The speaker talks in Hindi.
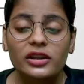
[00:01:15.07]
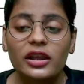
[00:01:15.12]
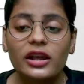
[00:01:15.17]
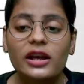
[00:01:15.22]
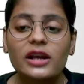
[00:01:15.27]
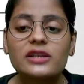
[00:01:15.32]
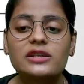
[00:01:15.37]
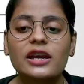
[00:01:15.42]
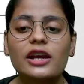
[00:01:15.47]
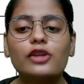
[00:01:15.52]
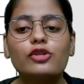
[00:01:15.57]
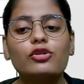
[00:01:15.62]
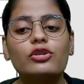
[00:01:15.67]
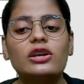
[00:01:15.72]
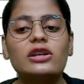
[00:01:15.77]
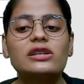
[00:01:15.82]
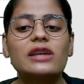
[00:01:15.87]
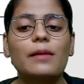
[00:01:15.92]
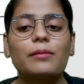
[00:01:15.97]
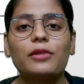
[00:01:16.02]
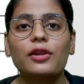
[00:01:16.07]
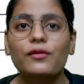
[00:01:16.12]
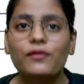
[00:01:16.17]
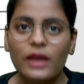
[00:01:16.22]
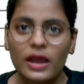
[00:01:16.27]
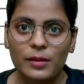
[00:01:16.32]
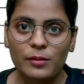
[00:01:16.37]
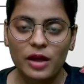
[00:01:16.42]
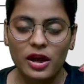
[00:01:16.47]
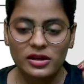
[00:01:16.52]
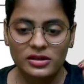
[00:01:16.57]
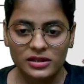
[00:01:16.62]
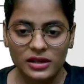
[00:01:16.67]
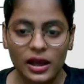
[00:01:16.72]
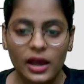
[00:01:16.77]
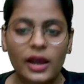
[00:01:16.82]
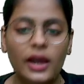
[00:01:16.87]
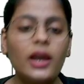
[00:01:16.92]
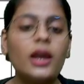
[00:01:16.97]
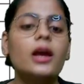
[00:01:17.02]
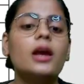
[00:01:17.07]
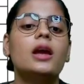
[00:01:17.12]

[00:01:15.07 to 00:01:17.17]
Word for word: देखा जाए तो ये चैप्टर फाइव मार्क्स का है